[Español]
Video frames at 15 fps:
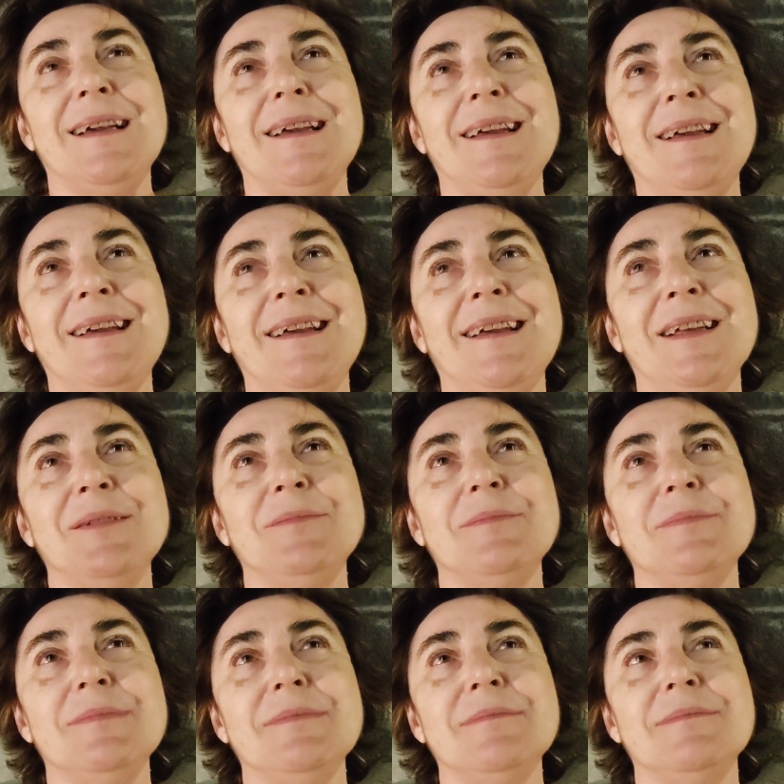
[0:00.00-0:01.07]
entonces eh,
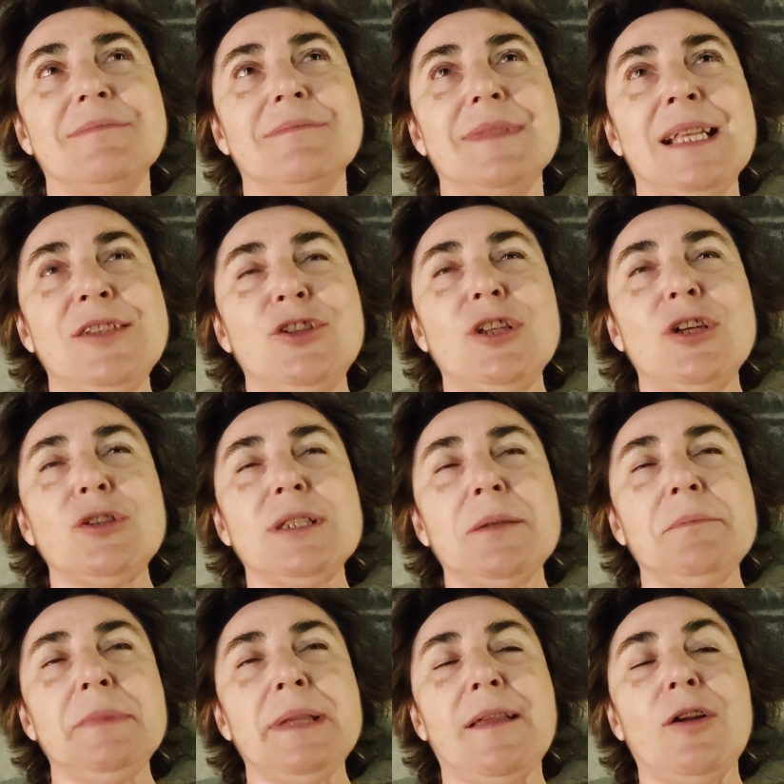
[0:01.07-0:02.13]
entre
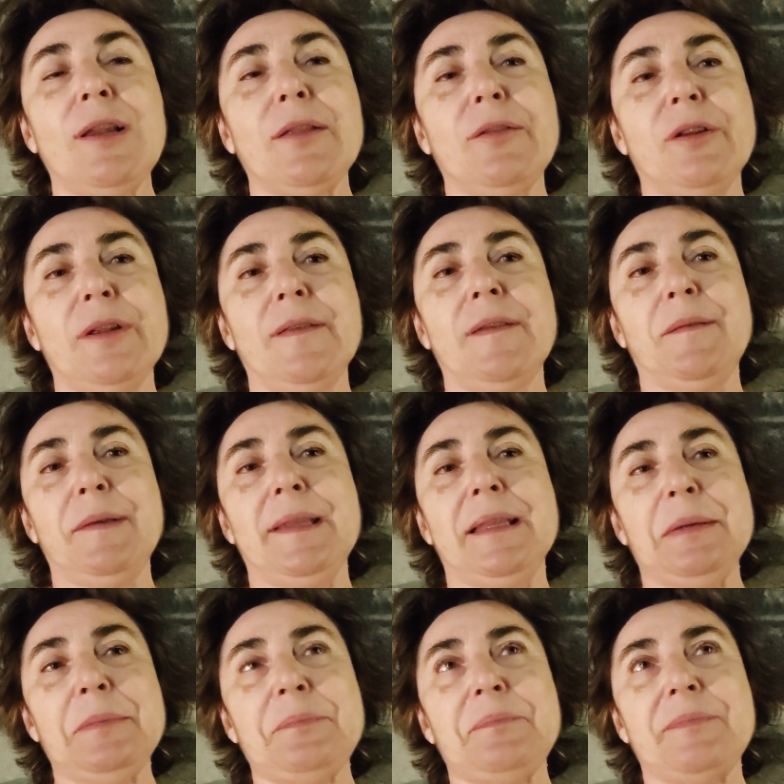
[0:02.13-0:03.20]
cosas me ha dado lecciones de vida
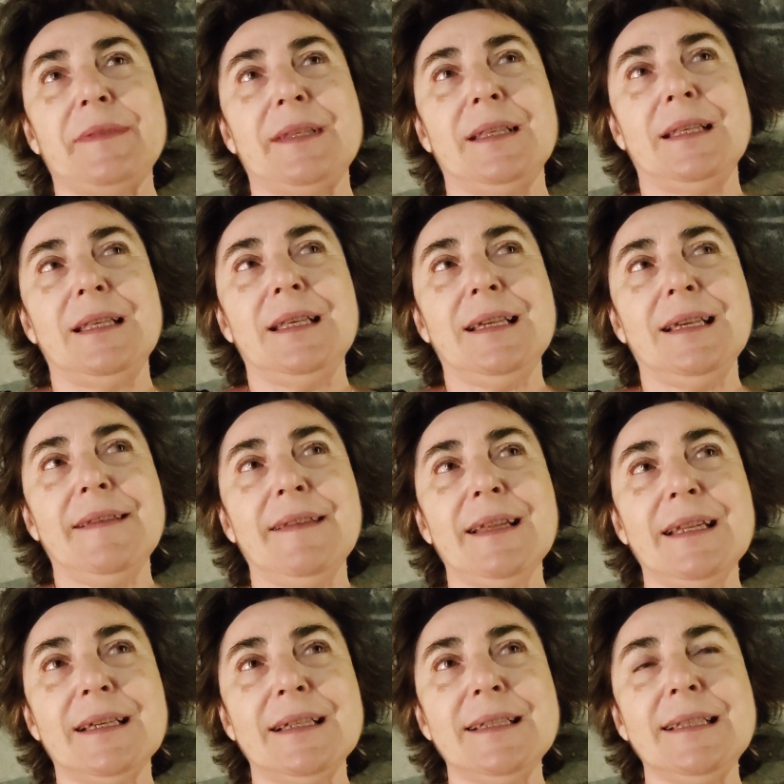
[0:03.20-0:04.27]
y
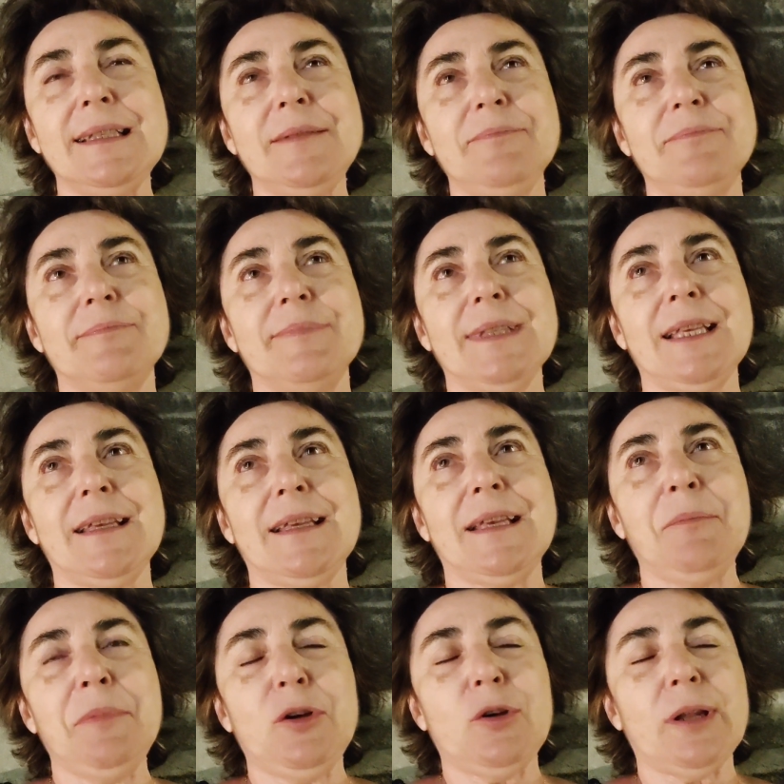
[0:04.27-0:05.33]
quedan ahí
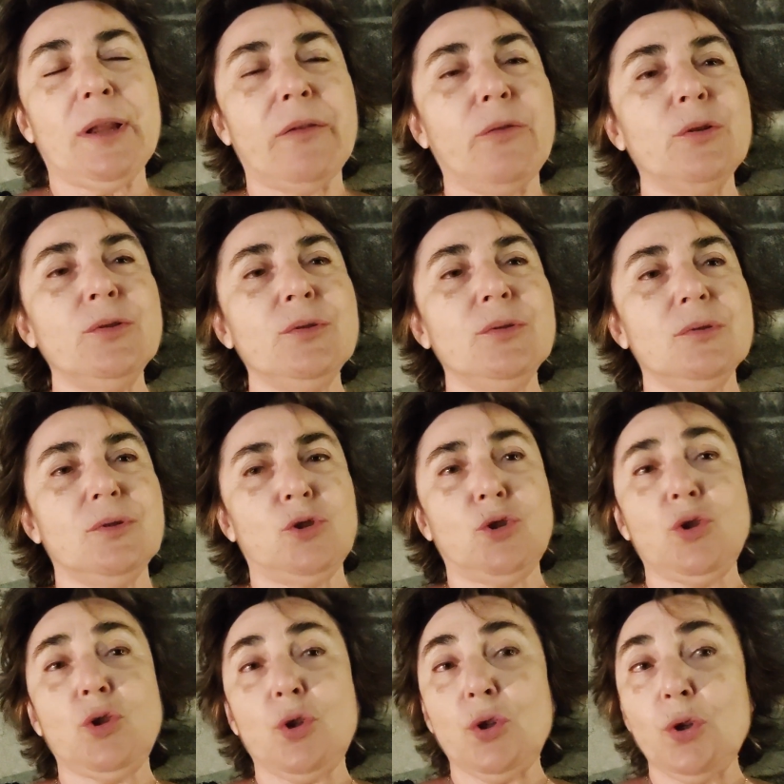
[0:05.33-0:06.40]
en mi corazón
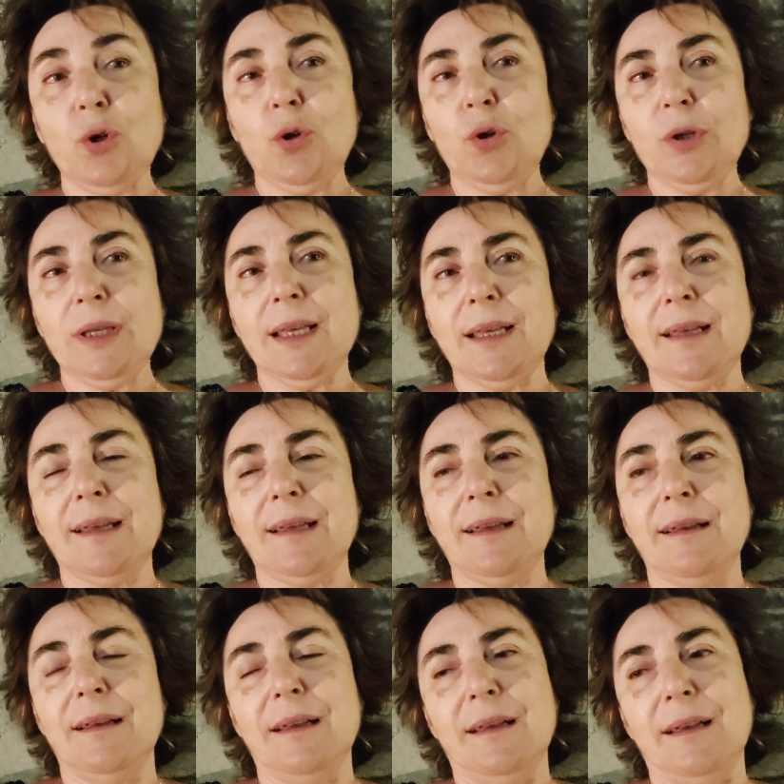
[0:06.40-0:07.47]
todo lo que
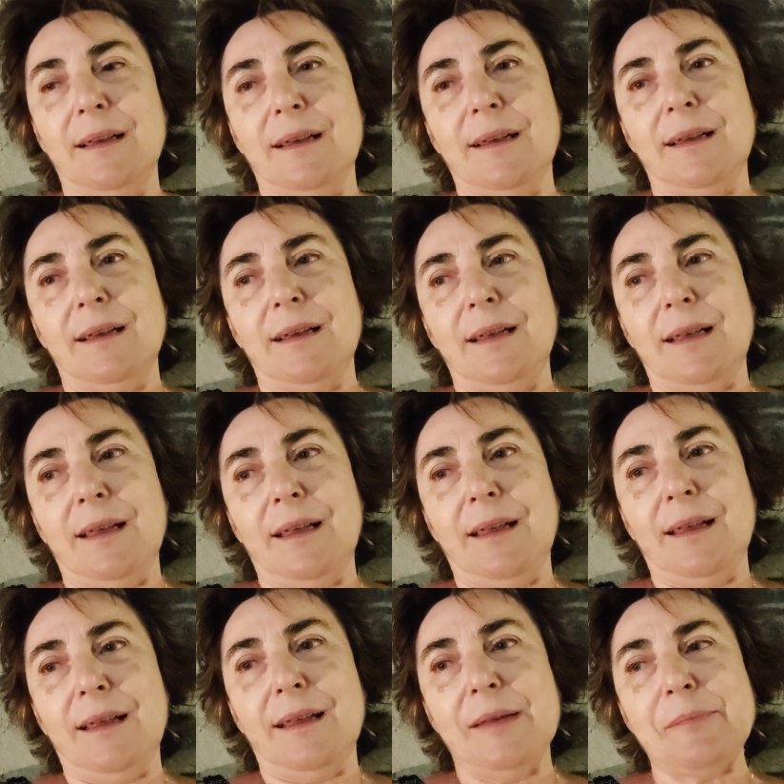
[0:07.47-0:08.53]

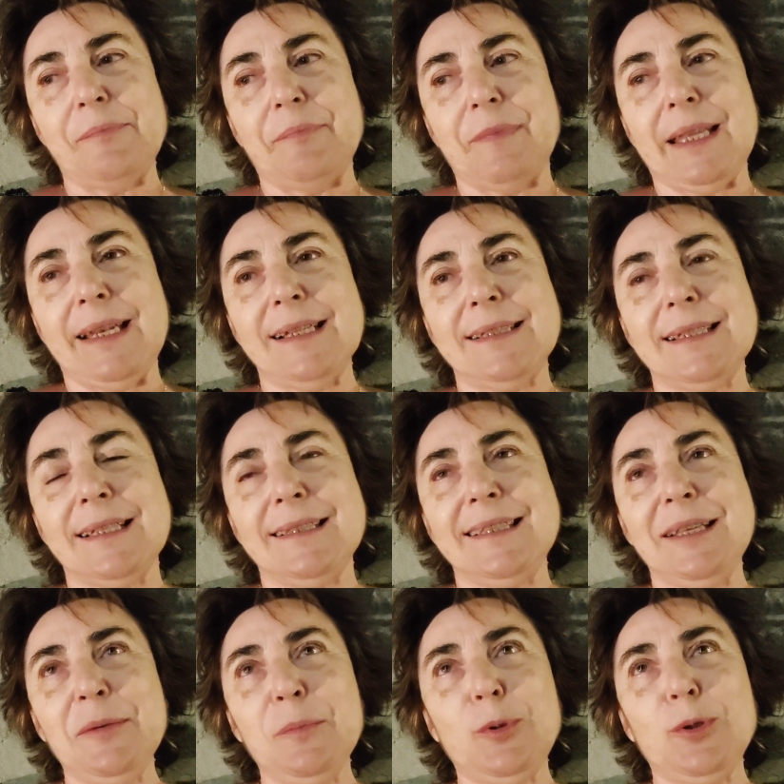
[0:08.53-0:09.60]
eh, en ese
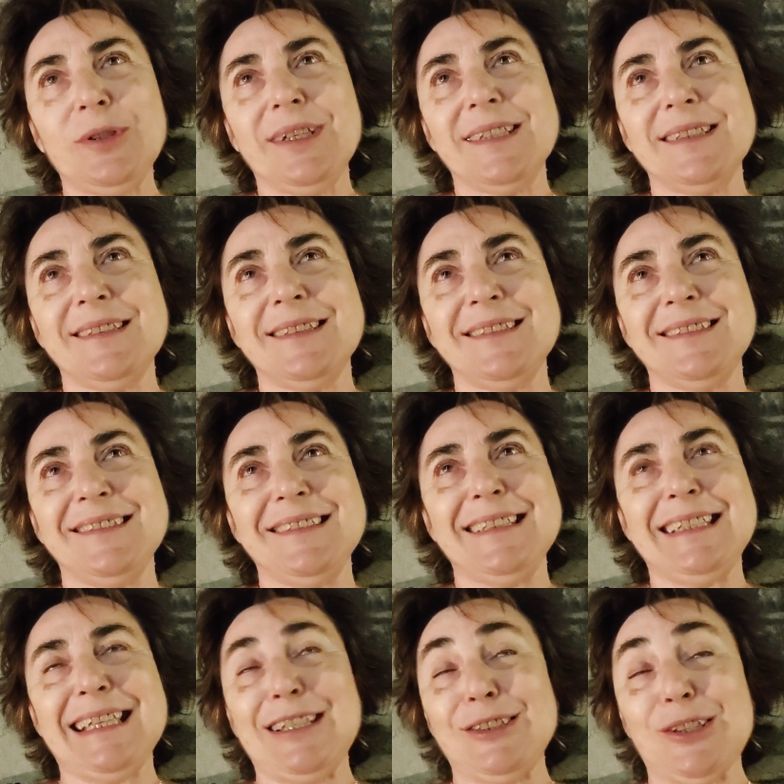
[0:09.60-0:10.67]
tiempo que,
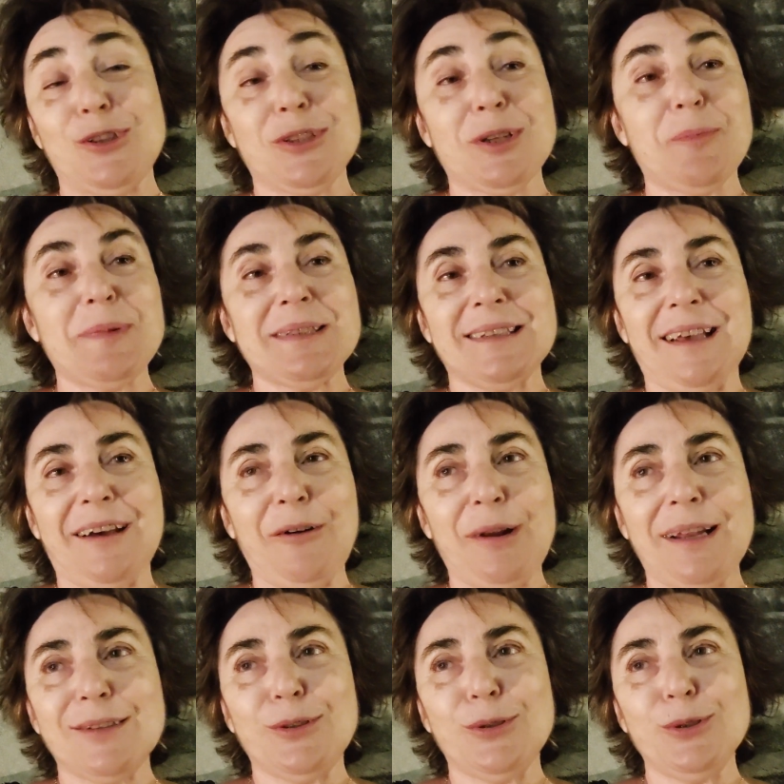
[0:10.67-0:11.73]
que se nos ha pasado
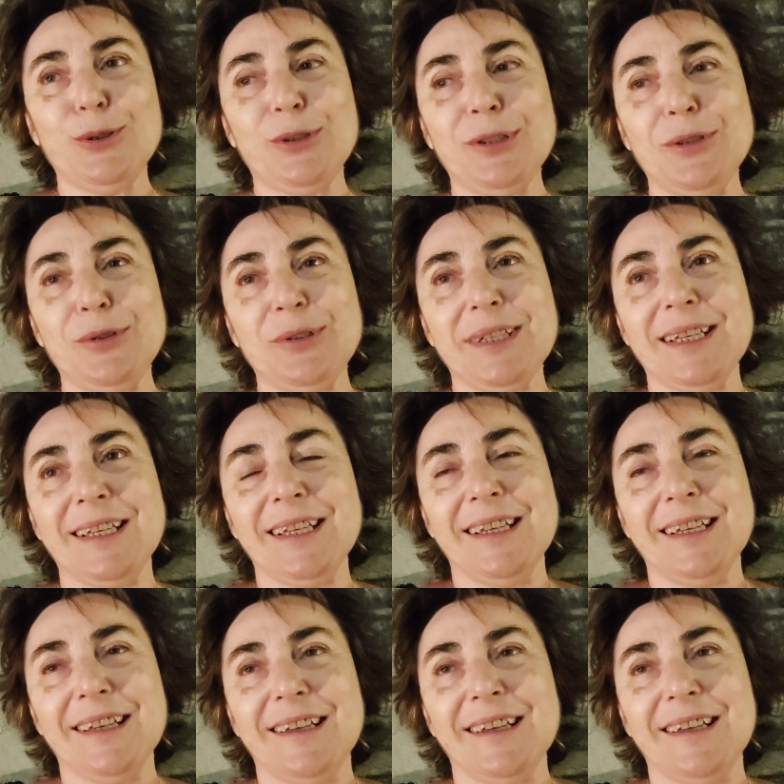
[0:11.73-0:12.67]
a yo creo que